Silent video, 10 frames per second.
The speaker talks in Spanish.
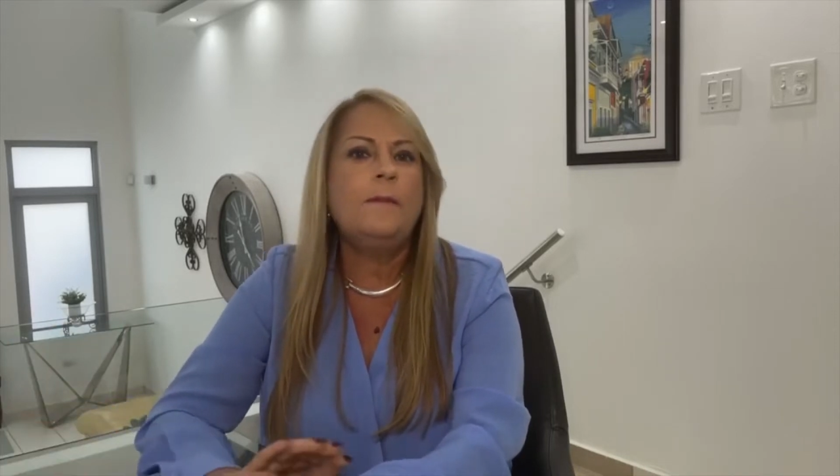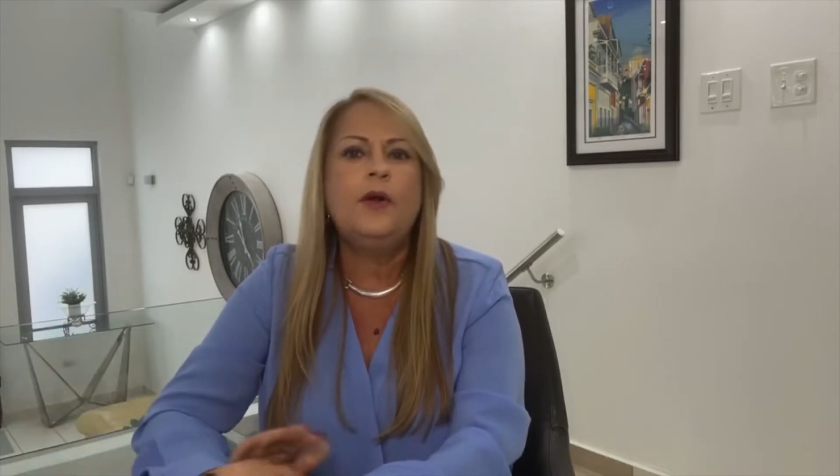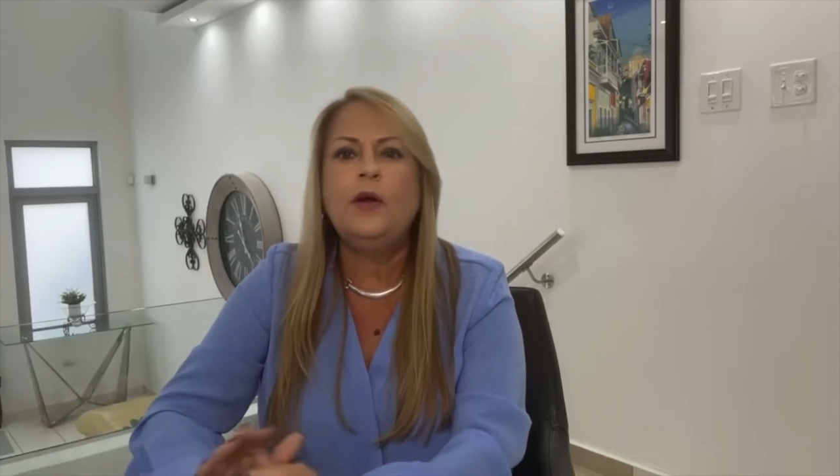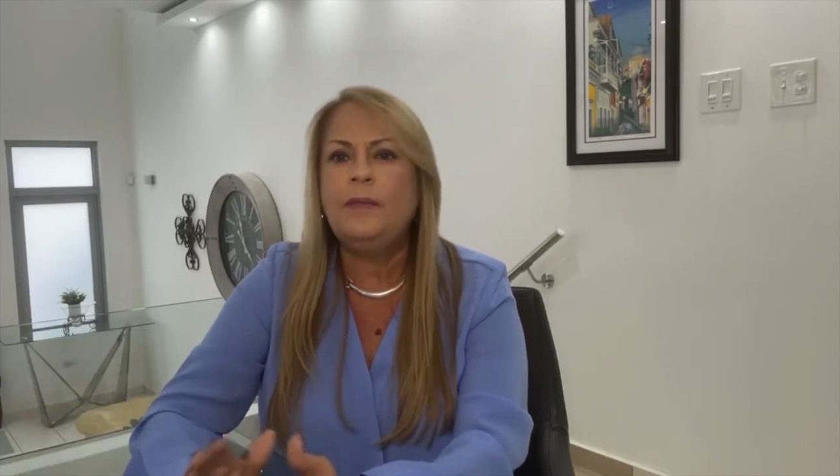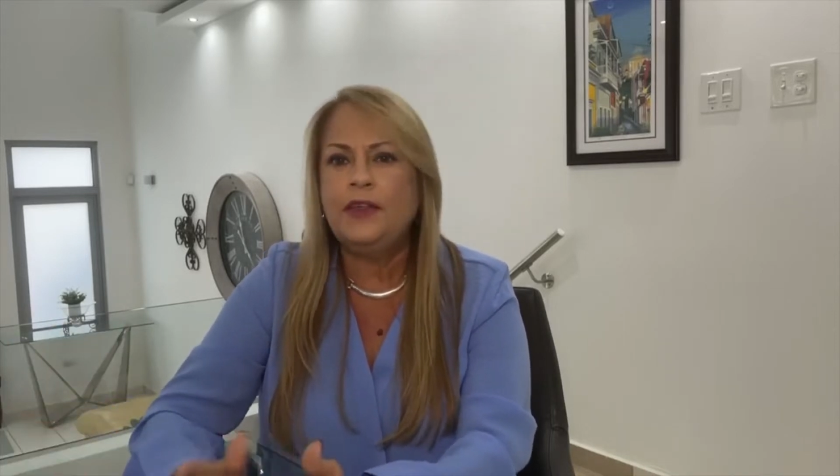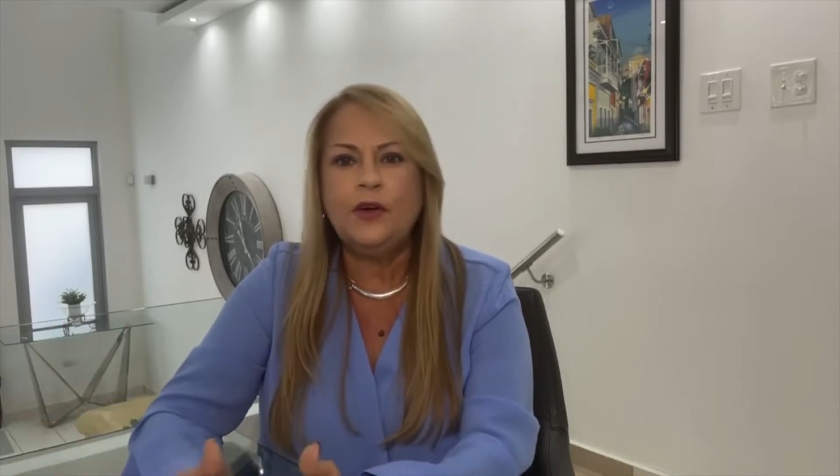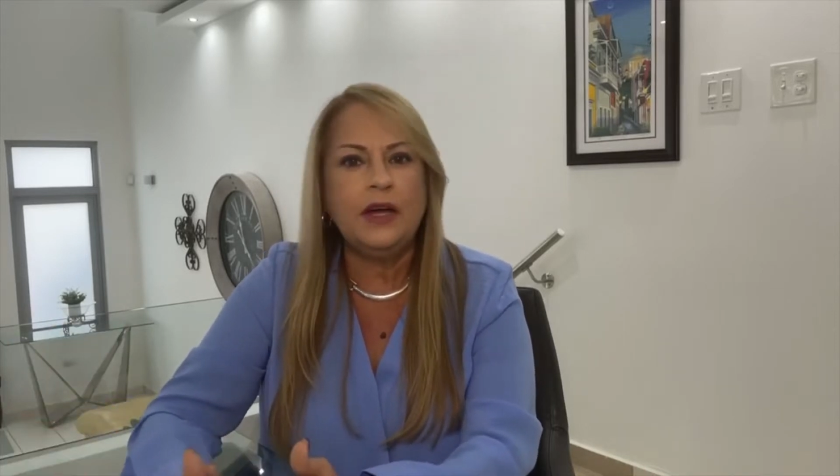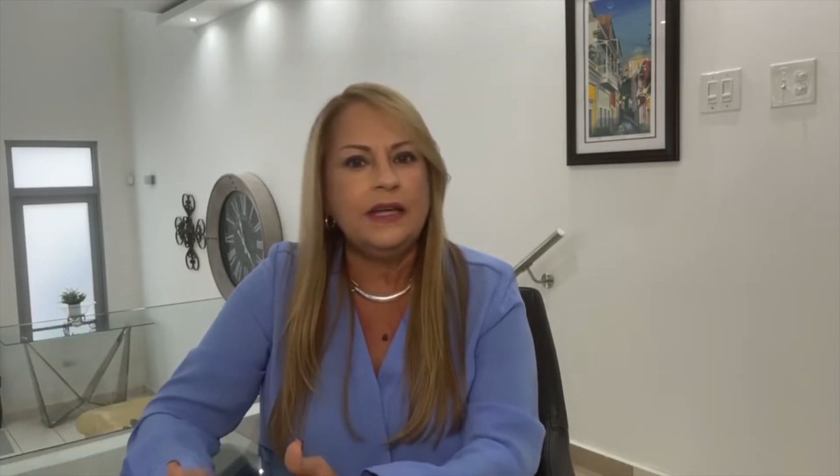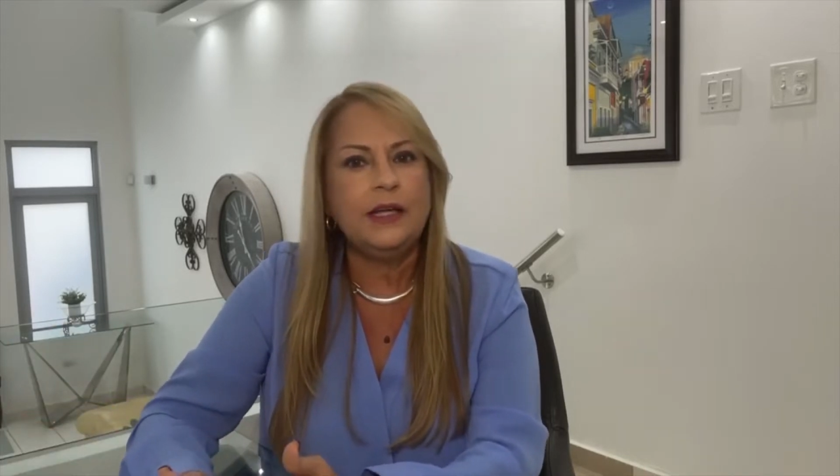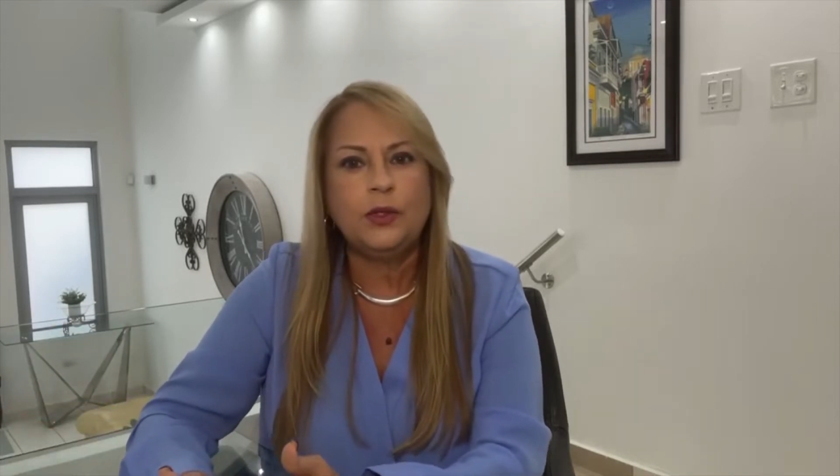por los
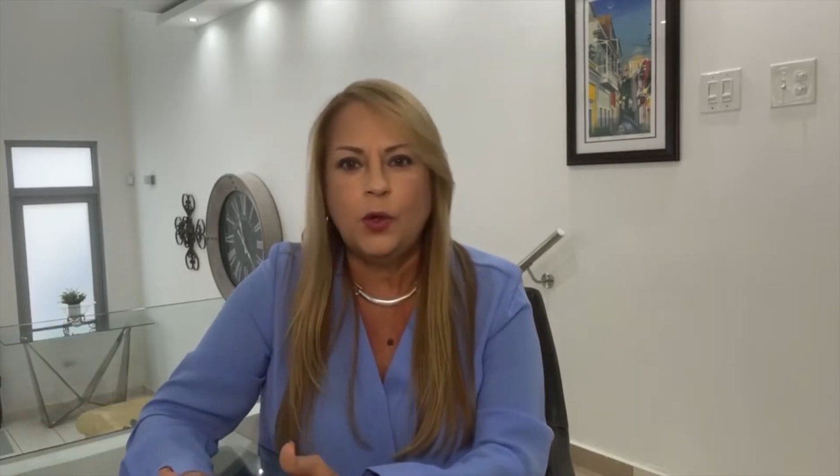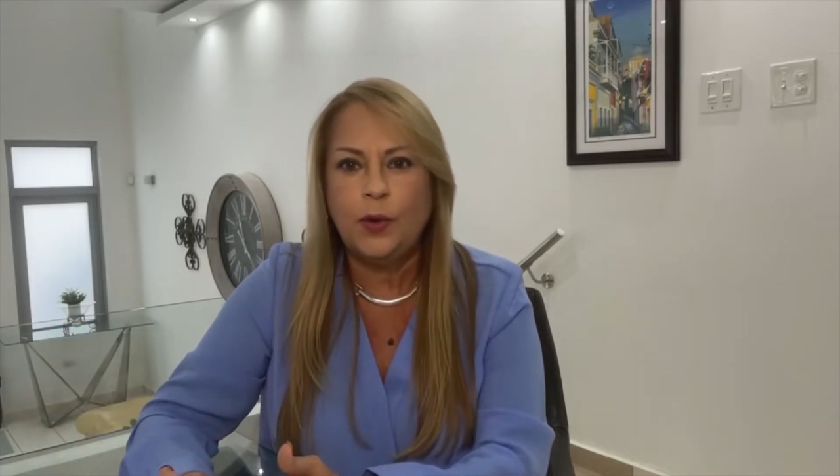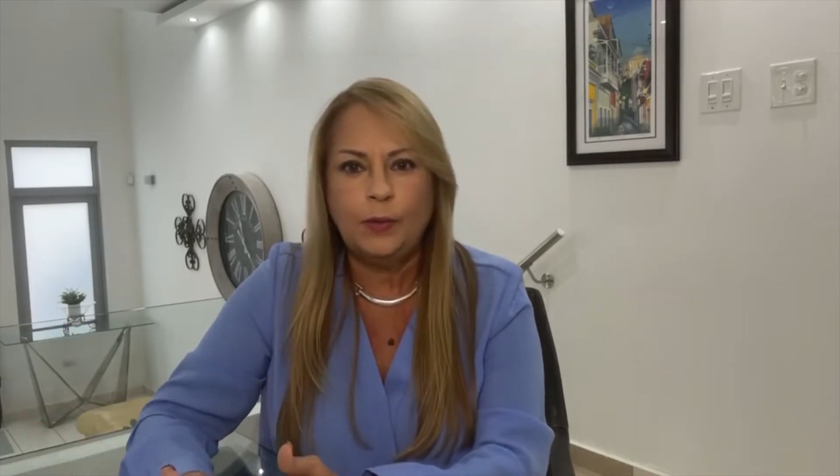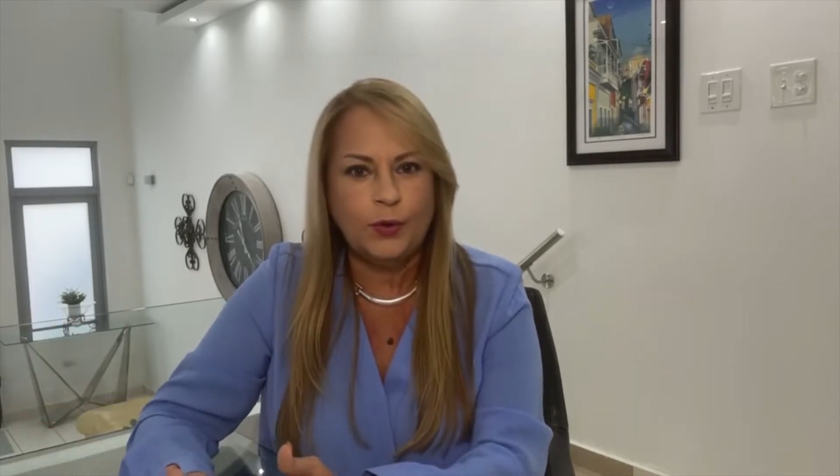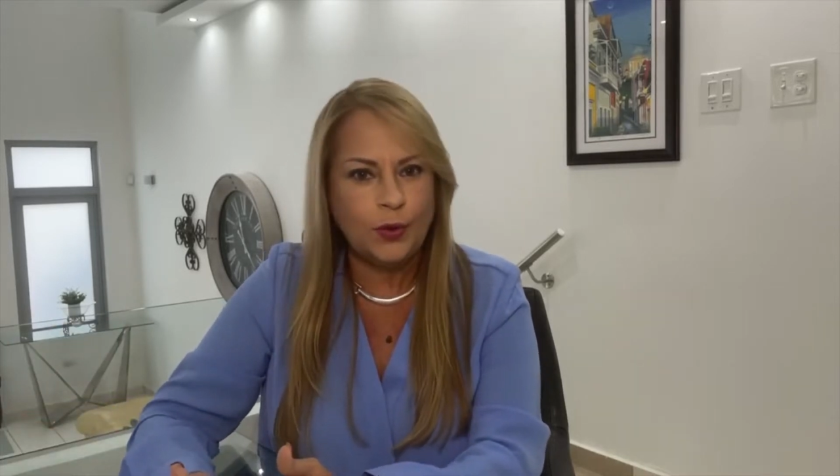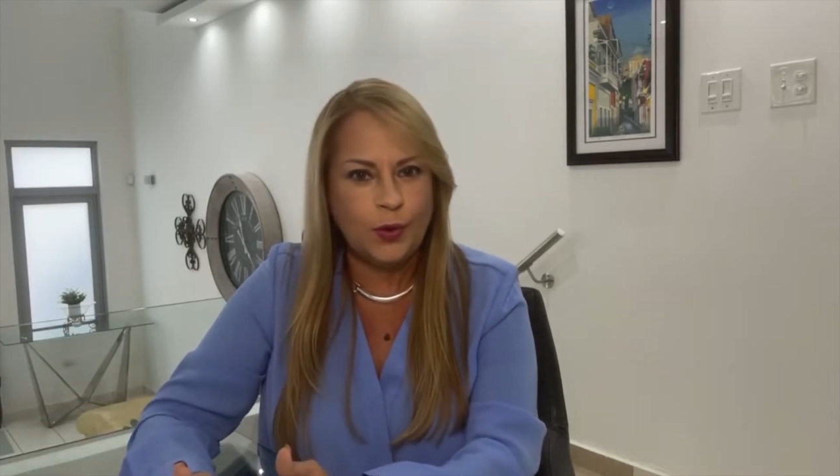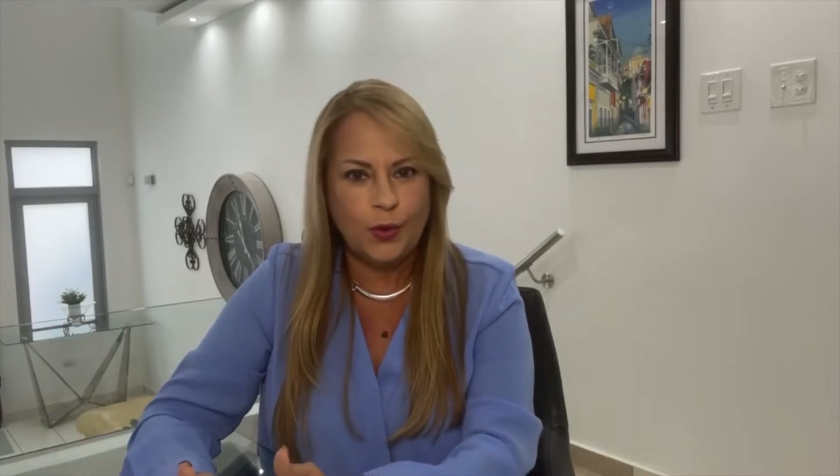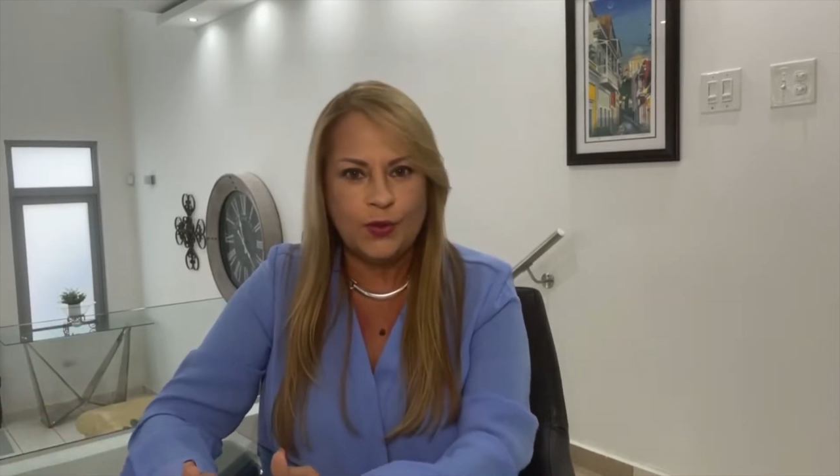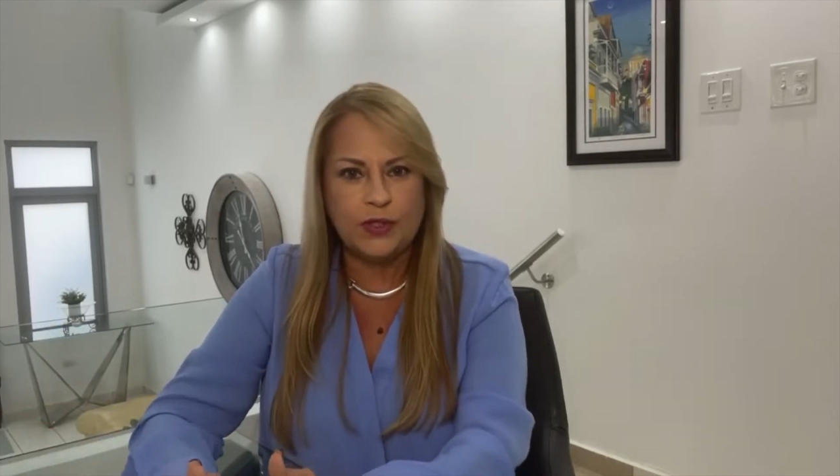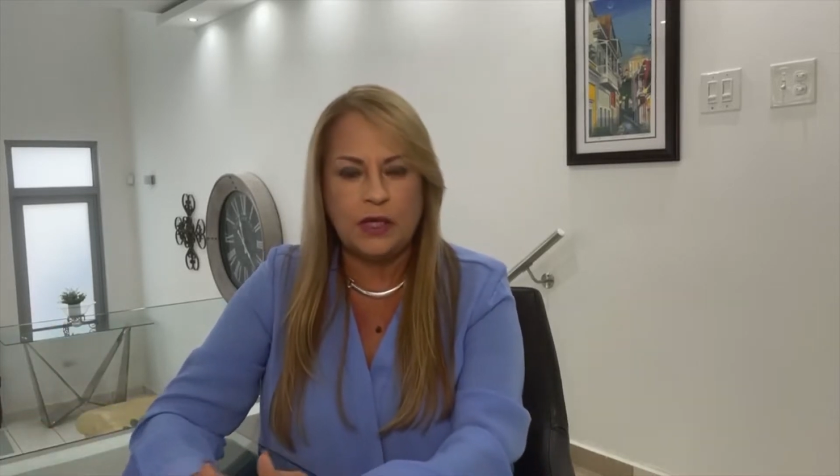medios que ya todo el mundo
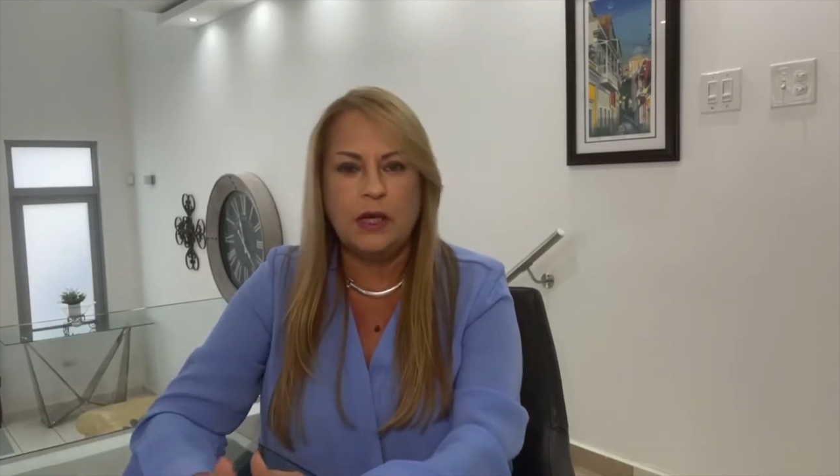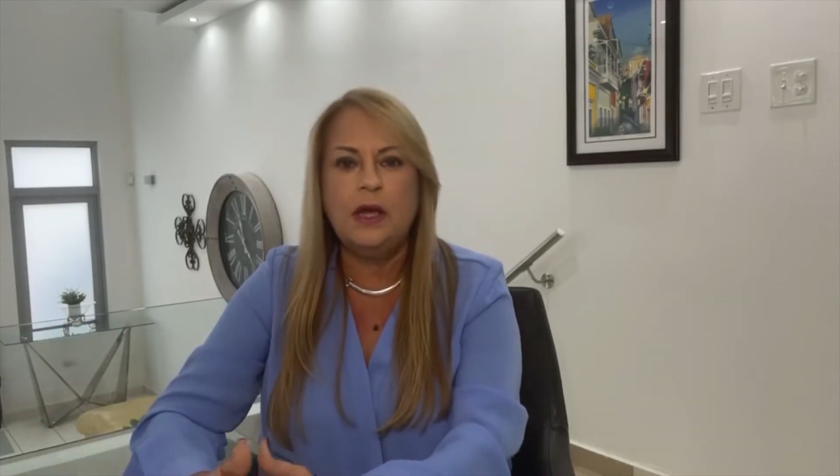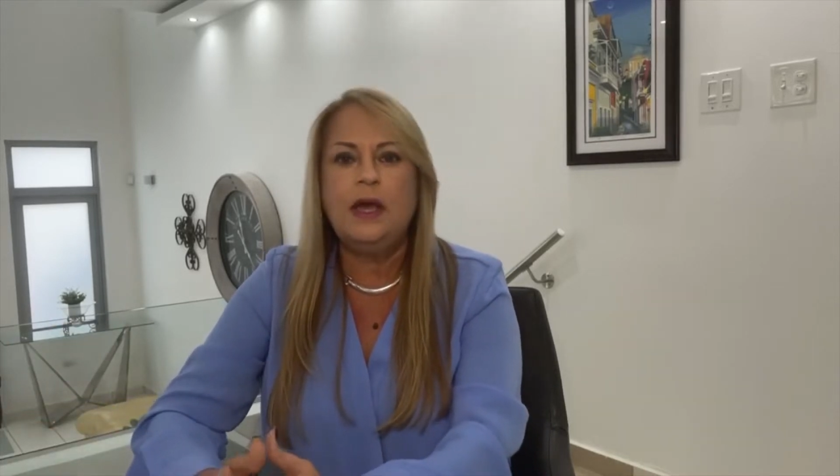conoce,